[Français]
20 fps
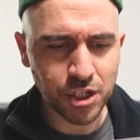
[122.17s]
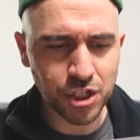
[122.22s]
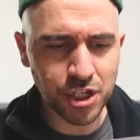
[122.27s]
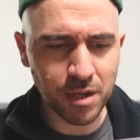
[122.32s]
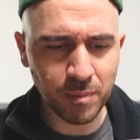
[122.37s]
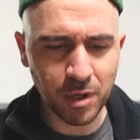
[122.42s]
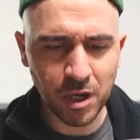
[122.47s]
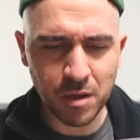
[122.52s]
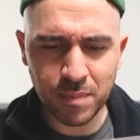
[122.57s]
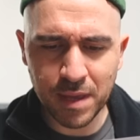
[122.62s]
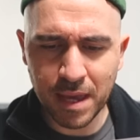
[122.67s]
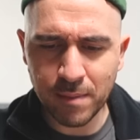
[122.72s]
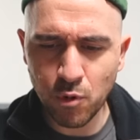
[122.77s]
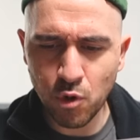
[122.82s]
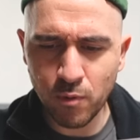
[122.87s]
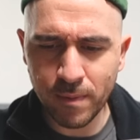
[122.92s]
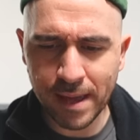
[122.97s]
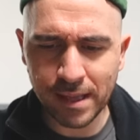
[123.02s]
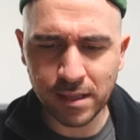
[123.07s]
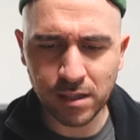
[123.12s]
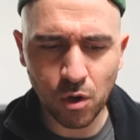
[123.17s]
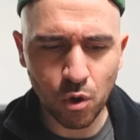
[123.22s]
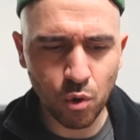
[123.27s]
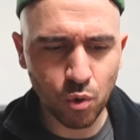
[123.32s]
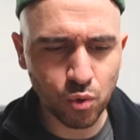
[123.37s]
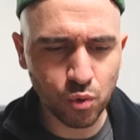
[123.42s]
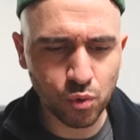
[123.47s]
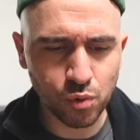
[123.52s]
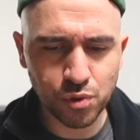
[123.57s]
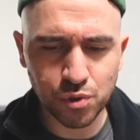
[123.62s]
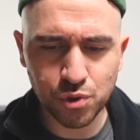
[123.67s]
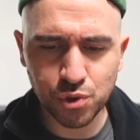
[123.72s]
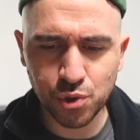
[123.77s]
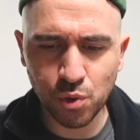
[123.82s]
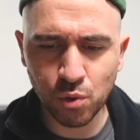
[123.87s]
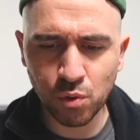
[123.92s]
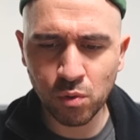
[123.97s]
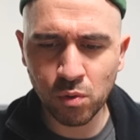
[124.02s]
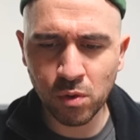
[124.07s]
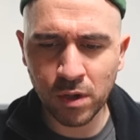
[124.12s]
J'aimerais bien me mettre au goût du
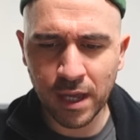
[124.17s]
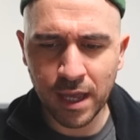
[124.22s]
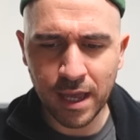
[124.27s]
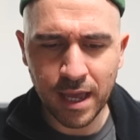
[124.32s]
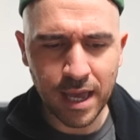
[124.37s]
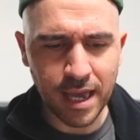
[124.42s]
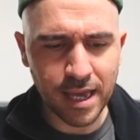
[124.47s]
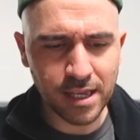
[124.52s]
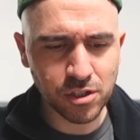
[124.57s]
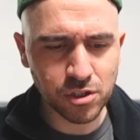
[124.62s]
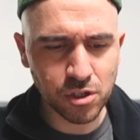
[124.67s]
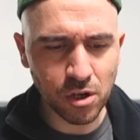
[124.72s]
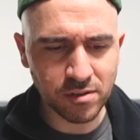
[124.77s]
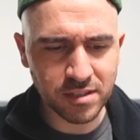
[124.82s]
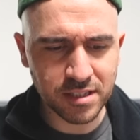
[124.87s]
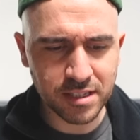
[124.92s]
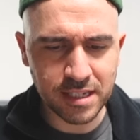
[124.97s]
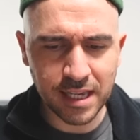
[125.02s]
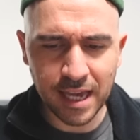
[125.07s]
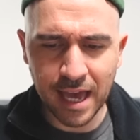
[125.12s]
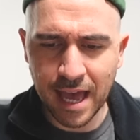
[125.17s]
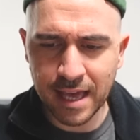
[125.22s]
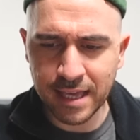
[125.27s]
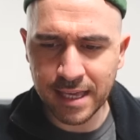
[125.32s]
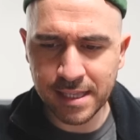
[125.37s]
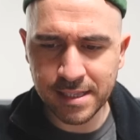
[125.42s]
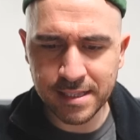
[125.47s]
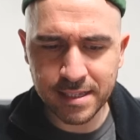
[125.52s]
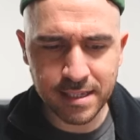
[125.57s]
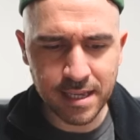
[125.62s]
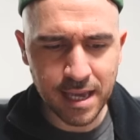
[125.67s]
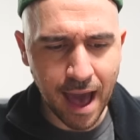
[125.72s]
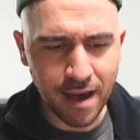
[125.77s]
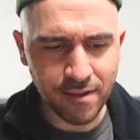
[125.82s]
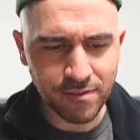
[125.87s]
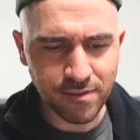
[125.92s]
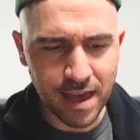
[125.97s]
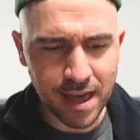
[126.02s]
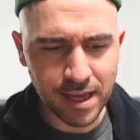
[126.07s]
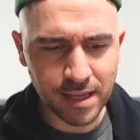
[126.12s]
jour et sortir un hit
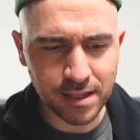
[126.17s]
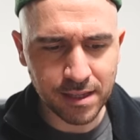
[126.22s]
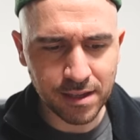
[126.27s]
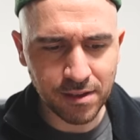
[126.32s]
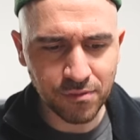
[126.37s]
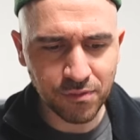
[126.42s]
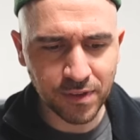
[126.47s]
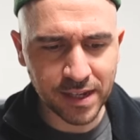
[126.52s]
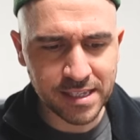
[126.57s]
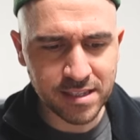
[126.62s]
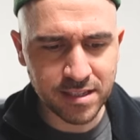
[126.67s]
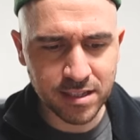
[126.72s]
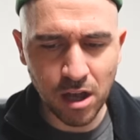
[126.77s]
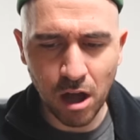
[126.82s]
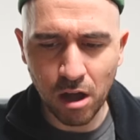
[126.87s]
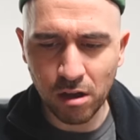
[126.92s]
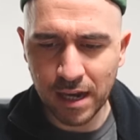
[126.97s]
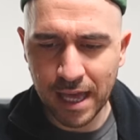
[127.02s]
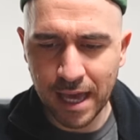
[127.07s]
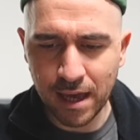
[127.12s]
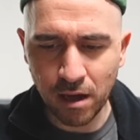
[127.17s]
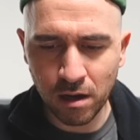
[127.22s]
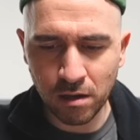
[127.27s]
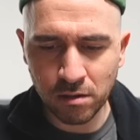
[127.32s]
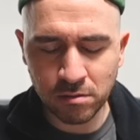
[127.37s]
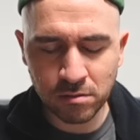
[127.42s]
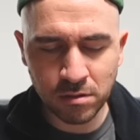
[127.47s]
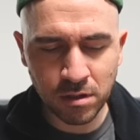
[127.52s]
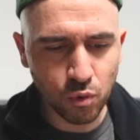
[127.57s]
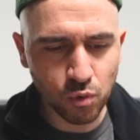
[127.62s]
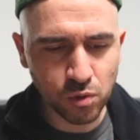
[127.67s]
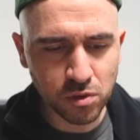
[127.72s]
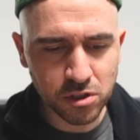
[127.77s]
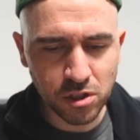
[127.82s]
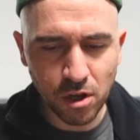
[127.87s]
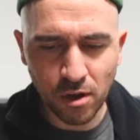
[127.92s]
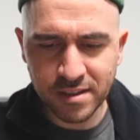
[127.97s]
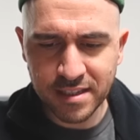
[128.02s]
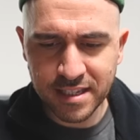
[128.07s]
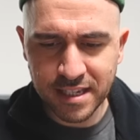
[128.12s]
avec Freeze Corleone ou
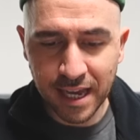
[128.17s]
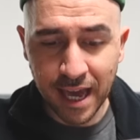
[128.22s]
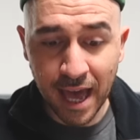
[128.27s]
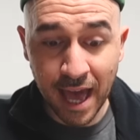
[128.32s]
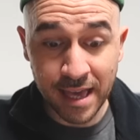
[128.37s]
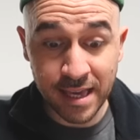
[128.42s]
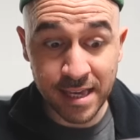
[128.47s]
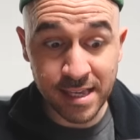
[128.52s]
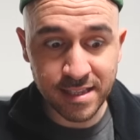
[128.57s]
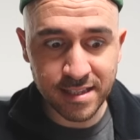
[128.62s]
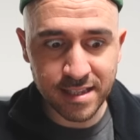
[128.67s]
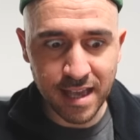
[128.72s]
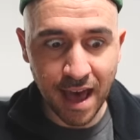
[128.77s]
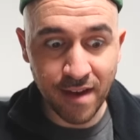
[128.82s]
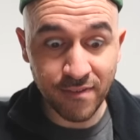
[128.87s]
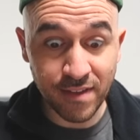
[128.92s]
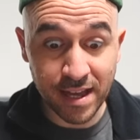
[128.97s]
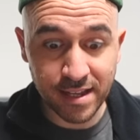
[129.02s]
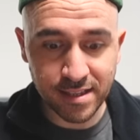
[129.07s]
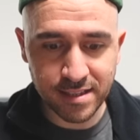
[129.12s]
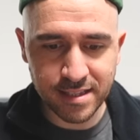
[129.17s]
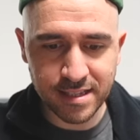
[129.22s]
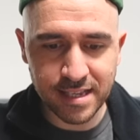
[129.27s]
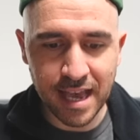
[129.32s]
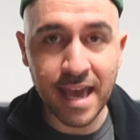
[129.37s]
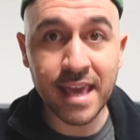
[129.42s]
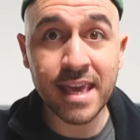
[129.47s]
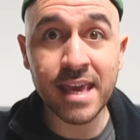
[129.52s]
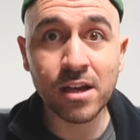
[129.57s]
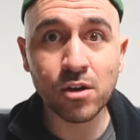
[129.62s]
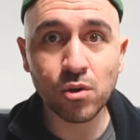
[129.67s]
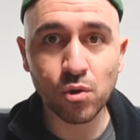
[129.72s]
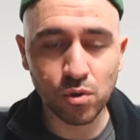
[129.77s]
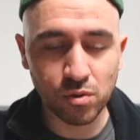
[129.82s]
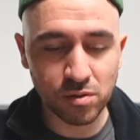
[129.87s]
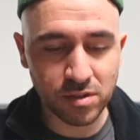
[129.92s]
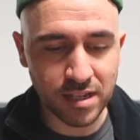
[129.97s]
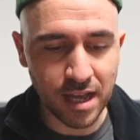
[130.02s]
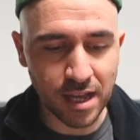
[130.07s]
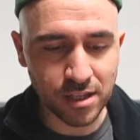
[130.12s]
sortir un hit avec Tsaik
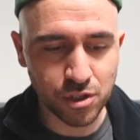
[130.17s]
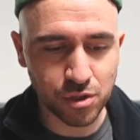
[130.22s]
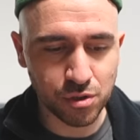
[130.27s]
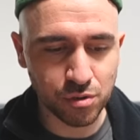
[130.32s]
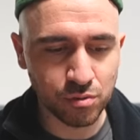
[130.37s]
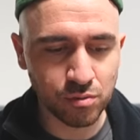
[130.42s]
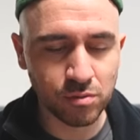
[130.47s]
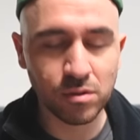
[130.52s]
ou Zadju.